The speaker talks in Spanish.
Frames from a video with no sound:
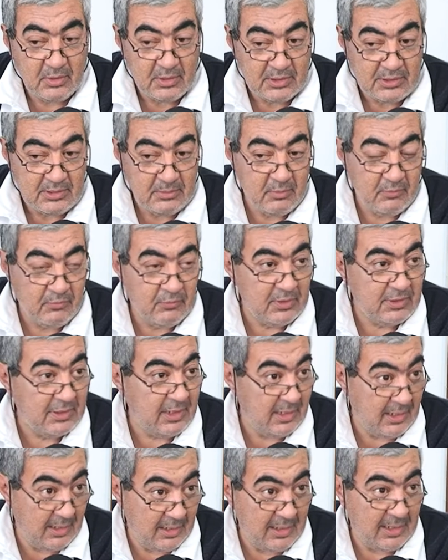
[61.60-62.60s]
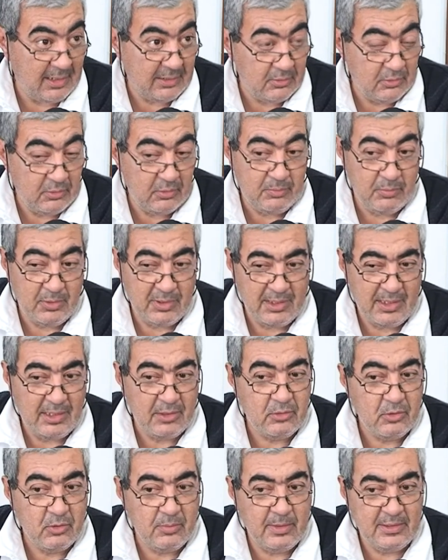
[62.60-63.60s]
lo que hicimos fue trasladar a todos, porque
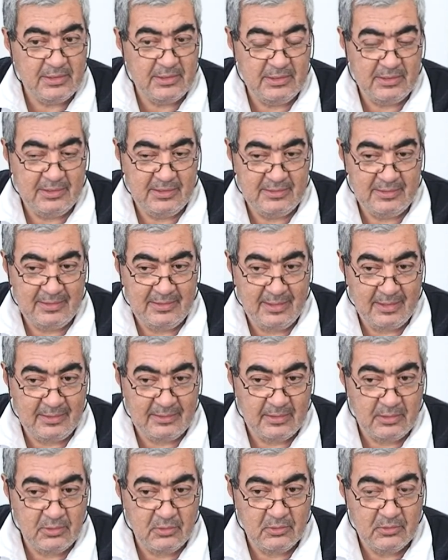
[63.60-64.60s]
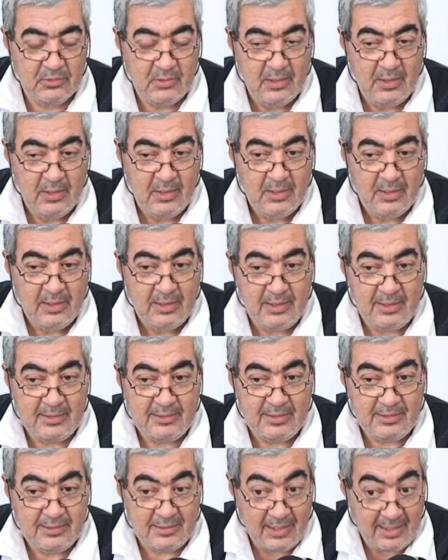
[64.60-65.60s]
eran todos pacientes psiquiátricos,
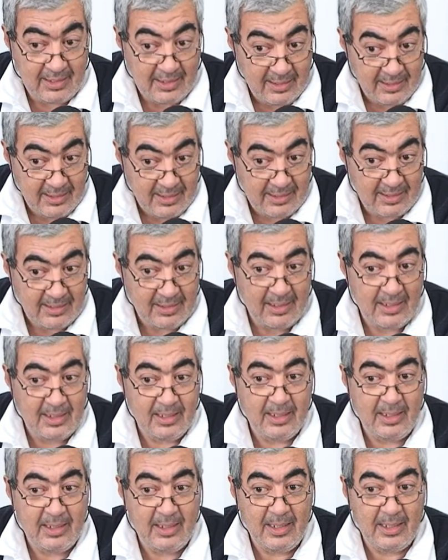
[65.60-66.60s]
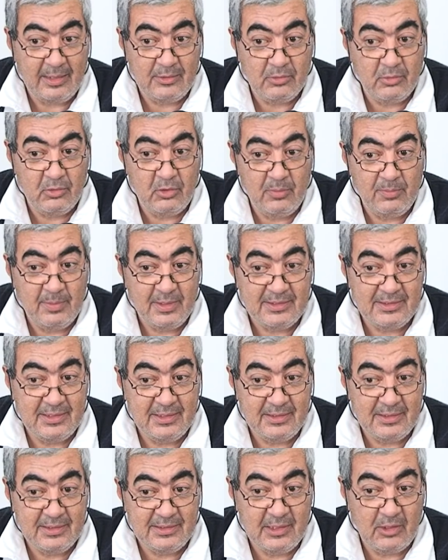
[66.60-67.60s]
este, trasladar a, todos los
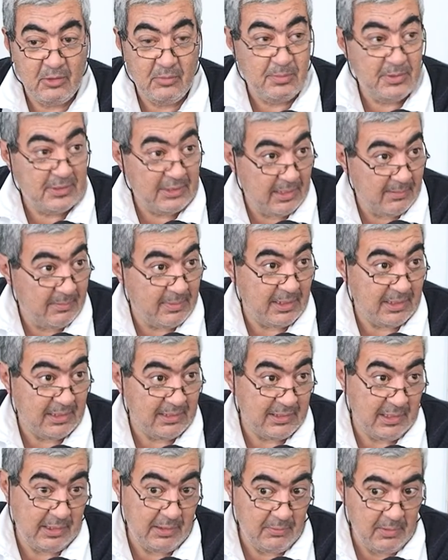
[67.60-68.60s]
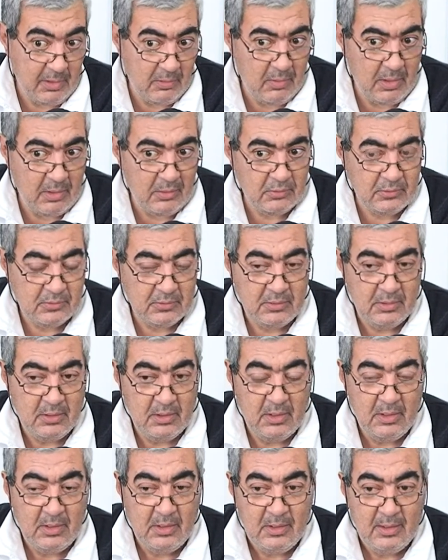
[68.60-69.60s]
pacientes al hospital para que sean evaluados.
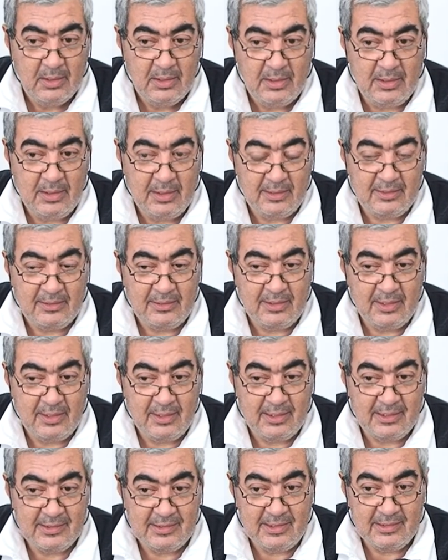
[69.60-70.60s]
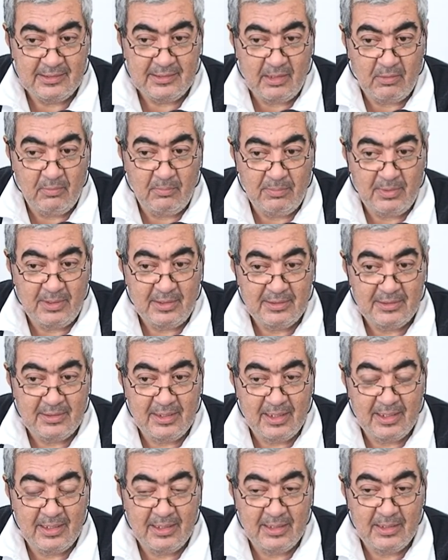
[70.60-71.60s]
Este, que se les haga un
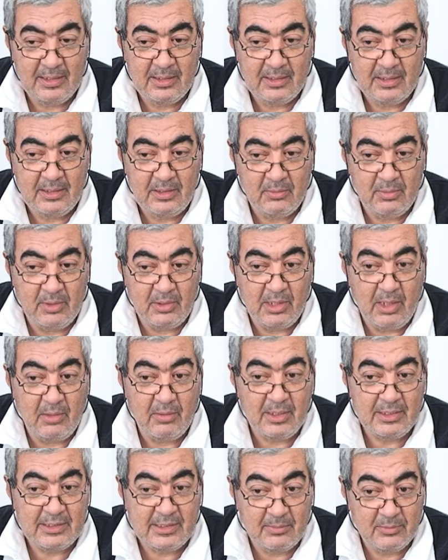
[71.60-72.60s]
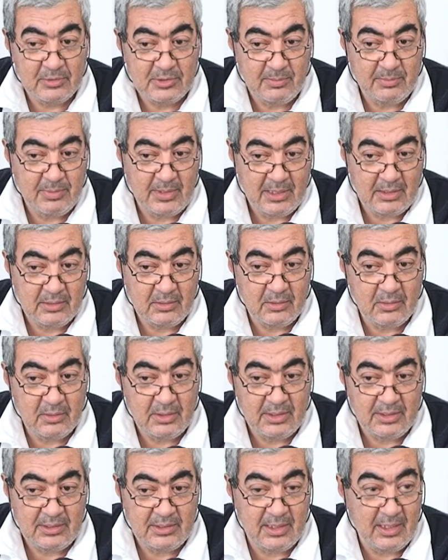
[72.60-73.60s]
peritaje y bueno, ahora estamos
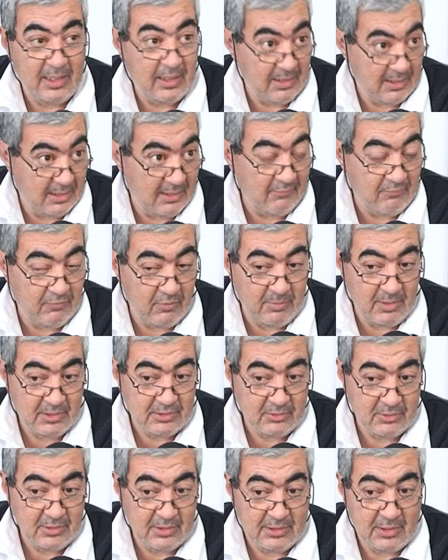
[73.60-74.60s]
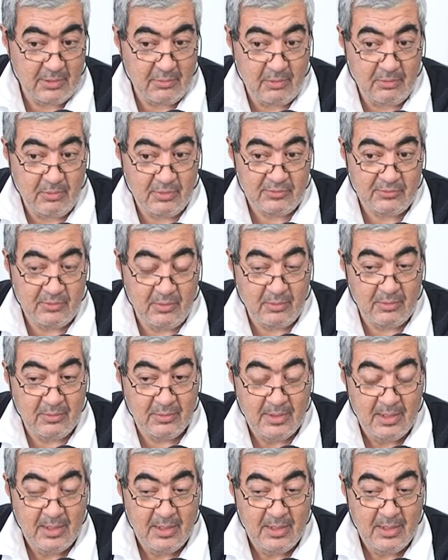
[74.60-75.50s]
esperando este, la, información de esta evaluación.